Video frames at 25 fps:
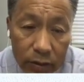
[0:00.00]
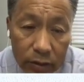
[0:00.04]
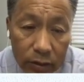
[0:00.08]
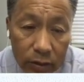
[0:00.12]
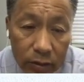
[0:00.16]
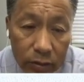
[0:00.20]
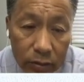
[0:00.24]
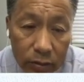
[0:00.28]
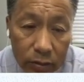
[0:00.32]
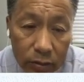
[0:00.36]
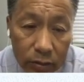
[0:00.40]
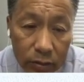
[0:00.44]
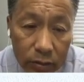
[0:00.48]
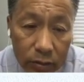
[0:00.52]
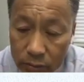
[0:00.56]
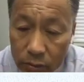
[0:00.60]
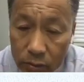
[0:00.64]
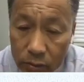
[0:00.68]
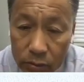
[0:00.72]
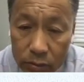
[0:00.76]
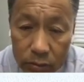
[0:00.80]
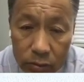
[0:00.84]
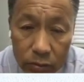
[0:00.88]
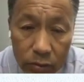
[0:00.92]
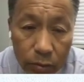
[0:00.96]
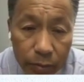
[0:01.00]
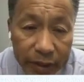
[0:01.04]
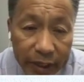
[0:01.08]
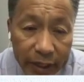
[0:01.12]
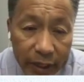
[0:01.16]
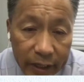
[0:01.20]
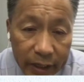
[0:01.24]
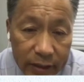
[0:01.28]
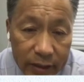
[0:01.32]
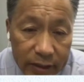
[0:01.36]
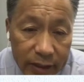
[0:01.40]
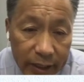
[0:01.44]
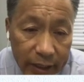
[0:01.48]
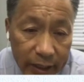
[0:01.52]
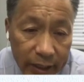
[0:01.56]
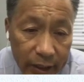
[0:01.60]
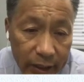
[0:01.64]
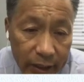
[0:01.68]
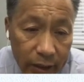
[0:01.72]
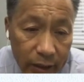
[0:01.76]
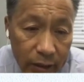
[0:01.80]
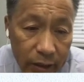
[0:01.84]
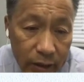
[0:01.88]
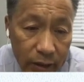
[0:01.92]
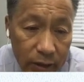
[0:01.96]
哦，我们也
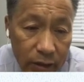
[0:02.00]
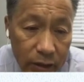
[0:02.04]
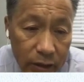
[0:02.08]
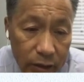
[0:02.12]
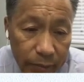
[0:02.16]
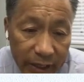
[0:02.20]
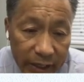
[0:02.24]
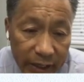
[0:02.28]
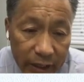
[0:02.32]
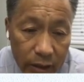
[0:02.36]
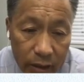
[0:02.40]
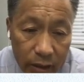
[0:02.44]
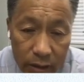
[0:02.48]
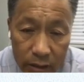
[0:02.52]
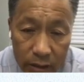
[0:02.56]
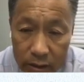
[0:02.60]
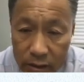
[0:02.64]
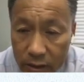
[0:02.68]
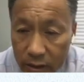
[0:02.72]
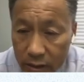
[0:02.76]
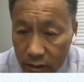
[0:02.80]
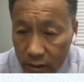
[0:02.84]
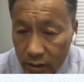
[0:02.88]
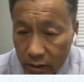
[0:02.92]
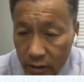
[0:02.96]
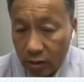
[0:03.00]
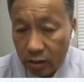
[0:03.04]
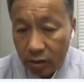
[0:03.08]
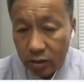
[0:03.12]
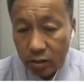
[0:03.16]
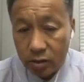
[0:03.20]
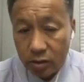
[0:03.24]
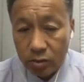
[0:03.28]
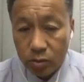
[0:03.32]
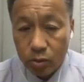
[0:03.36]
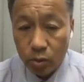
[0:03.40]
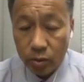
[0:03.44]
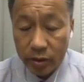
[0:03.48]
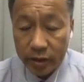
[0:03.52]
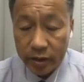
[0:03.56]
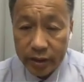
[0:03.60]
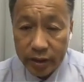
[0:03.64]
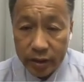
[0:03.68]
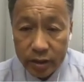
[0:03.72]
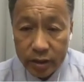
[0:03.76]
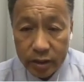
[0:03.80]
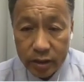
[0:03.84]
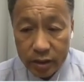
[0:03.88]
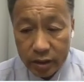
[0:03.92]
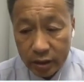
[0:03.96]
在里面这个做
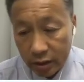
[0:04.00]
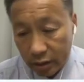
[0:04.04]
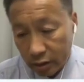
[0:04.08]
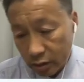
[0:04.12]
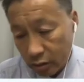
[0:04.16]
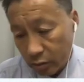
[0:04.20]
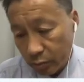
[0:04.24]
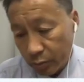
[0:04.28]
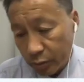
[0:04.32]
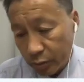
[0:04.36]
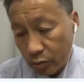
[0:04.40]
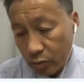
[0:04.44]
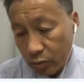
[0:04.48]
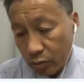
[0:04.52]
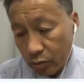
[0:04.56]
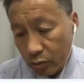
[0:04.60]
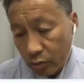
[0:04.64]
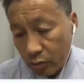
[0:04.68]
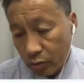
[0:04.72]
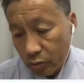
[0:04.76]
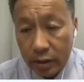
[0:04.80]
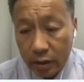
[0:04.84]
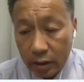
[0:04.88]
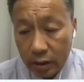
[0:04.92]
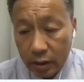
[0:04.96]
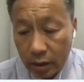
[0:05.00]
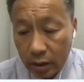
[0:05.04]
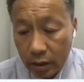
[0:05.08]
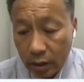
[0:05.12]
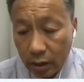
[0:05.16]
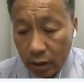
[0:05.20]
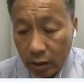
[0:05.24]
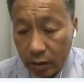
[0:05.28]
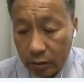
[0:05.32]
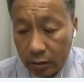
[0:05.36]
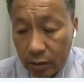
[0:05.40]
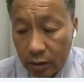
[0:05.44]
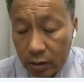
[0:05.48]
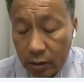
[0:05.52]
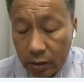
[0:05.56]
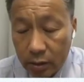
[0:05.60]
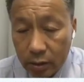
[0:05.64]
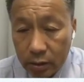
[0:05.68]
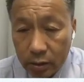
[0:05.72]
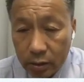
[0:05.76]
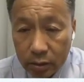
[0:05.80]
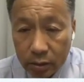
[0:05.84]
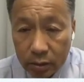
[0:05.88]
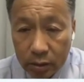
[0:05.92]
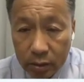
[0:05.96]
了一些事情，就比如说跟这个
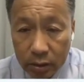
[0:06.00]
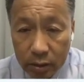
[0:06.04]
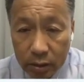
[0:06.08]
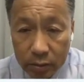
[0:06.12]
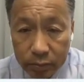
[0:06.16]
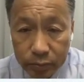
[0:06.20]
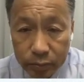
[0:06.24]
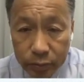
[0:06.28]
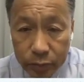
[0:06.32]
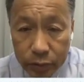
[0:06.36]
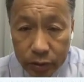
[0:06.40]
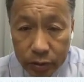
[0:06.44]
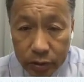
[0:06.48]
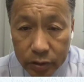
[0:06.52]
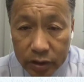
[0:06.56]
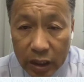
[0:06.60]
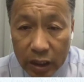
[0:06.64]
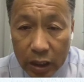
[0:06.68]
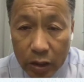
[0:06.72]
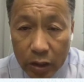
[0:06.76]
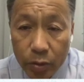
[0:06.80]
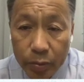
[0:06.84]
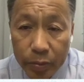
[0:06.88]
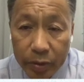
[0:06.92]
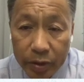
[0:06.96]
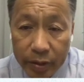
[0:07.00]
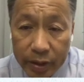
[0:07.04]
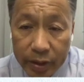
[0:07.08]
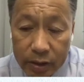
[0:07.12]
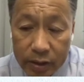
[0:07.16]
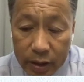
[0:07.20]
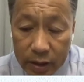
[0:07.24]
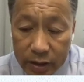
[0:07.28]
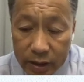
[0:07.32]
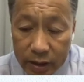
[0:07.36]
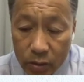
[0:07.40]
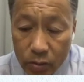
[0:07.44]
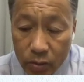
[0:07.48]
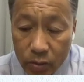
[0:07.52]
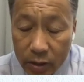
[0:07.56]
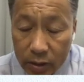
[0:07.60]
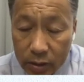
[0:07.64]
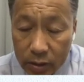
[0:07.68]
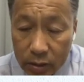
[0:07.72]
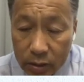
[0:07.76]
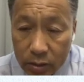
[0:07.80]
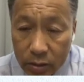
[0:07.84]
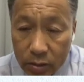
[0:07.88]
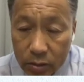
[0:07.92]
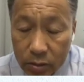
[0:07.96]
啊，呃，夏慧明院长在
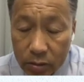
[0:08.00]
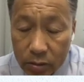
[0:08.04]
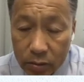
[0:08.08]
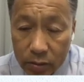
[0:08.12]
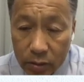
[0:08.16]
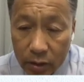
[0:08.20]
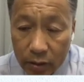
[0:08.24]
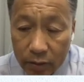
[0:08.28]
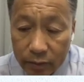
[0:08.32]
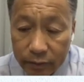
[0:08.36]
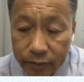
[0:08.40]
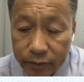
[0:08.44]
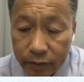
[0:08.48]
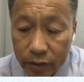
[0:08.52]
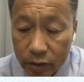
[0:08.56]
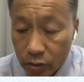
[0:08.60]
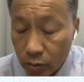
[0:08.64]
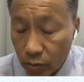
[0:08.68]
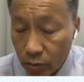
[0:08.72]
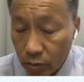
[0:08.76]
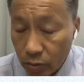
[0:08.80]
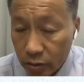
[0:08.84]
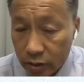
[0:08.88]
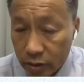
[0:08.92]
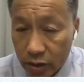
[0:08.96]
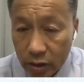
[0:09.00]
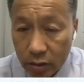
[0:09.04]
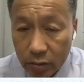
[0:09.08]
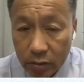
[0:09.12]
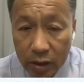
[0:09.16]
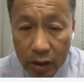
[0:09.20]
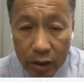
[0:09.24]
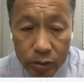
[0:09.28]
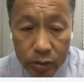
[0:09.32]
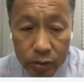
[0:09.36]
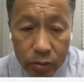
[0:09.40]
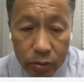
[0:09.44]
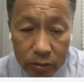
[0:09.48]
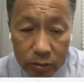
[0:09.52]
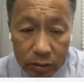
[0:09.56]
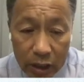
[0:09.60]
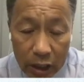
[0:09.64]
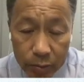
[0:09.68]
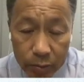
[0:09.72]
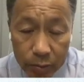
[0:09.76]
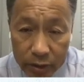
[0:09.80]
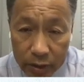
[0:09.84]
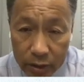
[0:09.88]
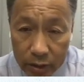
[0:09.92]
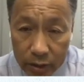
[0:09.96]
广州啊妇儿中心的话，
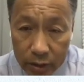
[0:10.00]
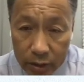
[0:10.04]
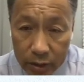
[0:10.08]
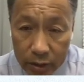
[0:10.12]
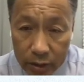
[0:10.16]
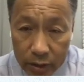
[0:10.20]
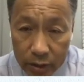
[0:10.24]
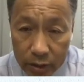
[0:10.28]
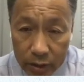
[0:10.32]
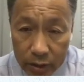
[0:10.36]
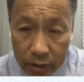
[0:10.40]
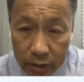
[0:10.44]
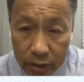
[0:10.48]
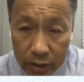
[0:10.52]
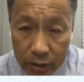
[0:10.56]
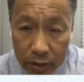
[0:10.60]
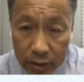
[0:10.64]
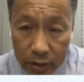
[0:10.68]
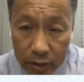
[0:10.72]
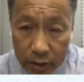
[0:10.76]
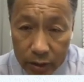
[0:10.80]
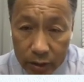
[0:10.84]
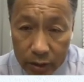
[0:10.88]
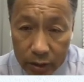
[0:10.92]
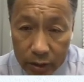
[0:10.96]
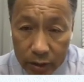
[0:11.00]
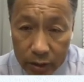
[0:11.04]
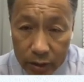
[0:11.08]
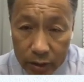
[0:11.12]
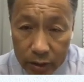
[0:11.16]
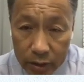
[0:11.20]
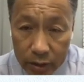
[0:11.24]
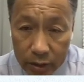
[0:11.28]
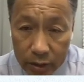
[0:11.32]
用他们的呃。